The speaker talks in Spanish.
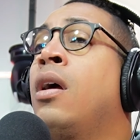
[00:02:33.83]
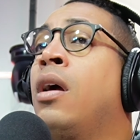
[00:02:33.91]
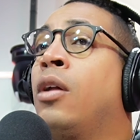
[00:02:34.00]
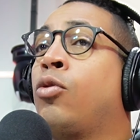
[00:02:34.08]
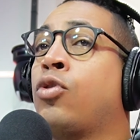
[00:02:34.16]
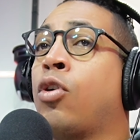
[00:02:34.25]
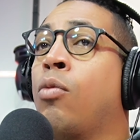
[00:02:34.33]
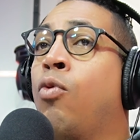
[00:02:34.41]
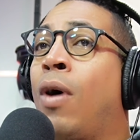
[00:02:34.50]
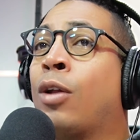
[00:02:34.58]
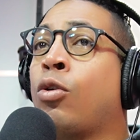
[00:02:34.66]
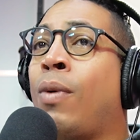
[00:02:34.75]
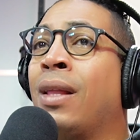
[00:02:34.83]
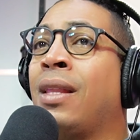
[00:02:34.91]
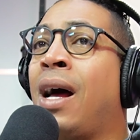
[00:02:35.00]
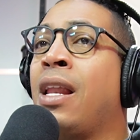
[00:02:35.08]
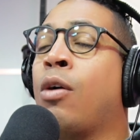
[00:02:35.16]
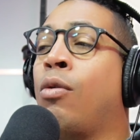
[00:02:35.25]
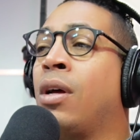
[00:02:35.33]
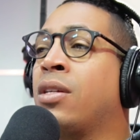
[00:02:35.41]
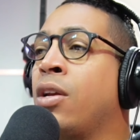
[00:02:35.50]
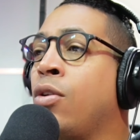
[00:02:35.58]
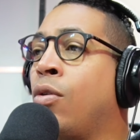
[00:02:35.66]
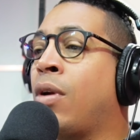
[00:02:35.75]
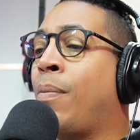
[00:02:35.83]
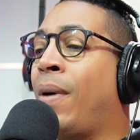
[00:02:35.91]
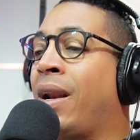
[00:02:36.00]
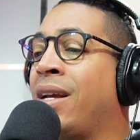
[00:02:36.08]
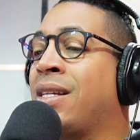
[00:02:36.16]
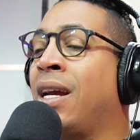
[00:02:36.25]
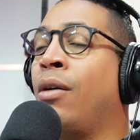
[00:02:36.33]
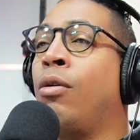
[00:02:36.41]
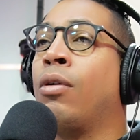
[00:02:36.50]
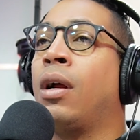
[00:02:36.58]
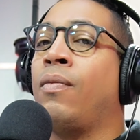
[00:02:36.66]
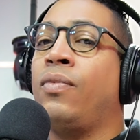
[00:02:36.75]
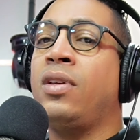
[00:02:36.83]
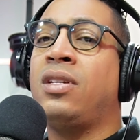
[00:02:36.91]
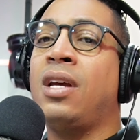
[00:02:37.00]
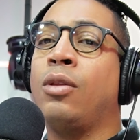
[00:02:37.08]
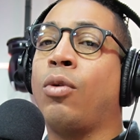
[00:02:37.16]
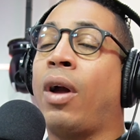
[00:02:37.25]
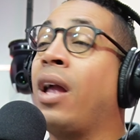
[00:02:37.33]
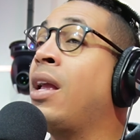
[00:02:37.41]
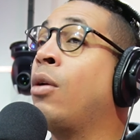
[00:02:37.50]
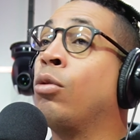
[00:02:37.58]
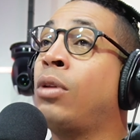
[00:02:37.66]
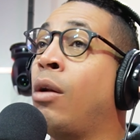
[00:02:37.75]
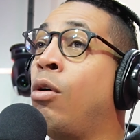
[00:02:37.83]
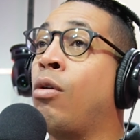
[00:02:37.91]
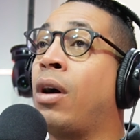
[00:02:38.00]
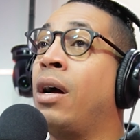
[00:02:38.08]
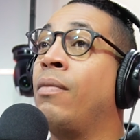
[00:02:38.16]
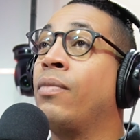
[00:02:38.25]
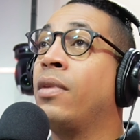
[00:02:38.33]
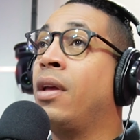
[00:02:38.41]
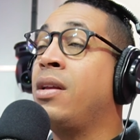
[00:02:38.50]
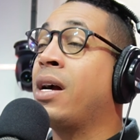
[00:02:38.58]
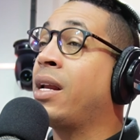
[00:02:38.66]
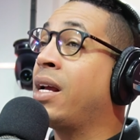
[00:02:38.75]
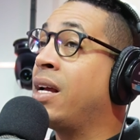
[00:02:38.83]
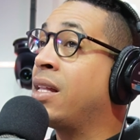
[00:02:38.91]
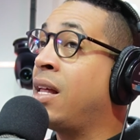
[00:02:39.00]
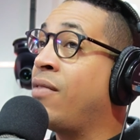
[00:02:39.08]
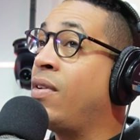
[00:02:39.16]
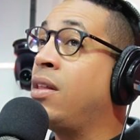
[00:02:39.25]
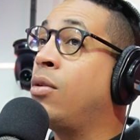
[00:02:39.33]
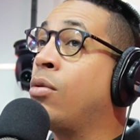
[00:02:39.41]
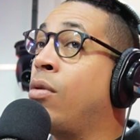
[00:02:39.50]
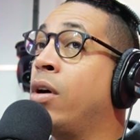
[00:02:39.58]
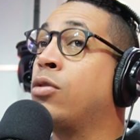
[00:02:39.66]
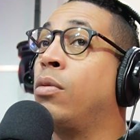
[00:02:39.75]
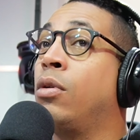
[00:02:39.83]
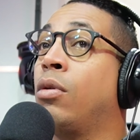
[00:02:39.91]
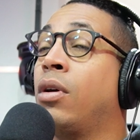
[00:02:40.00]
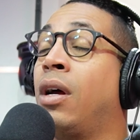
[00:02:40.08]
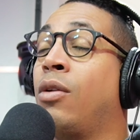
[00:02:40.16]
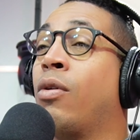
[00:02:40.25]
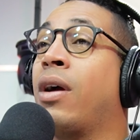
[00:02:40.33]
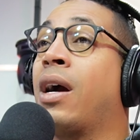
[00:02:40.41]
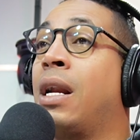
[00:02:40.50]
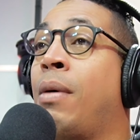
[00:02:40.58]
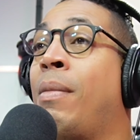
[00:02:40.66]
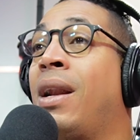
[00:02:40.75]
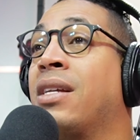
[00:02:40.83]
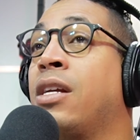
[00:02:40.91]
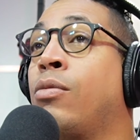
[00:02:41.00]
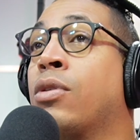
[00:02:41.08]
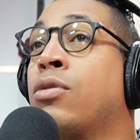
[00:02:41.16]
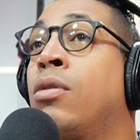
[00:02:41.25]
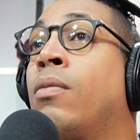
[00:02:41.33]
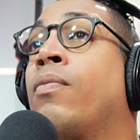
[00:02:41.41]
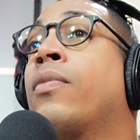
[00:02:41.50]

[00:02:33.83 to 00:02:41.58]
Entonces, como acto vandálico, la señora aparece ahora diciendo que ella no está loca. Ella cree que se está defendiendo con eso, lo lo que agrava más la situación.